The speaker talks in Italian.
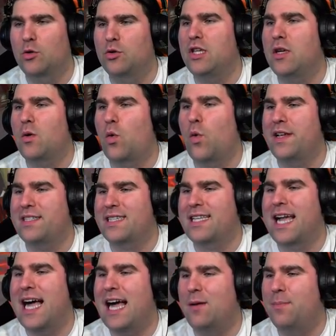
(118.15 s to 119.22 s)
di
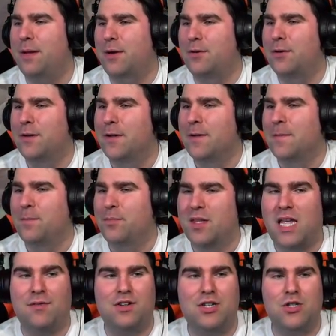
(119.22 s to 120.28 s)
quest'albero
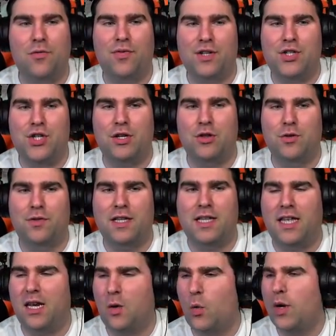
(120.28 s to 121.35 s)
che vi sto facendo
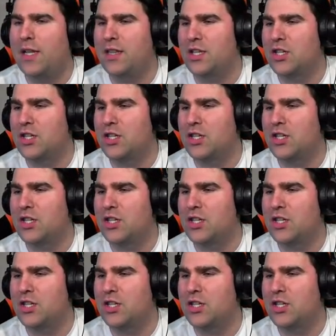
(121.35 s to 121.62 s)
vedere. Quindi,